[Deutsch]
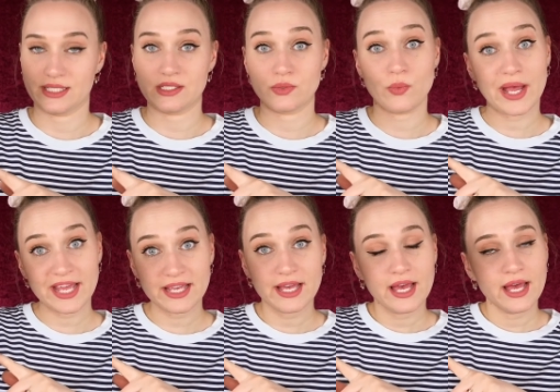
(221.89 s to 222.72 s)
This
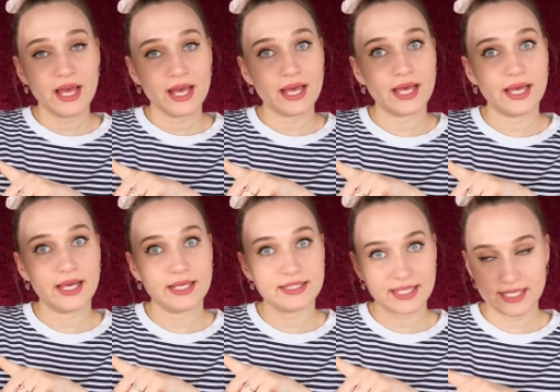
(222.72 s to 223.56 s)
Way
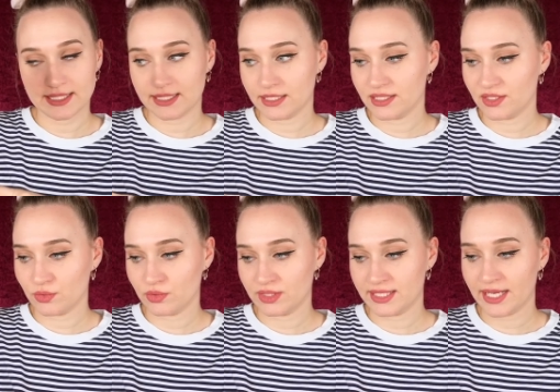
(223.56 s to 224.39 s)
äh, Trendedition.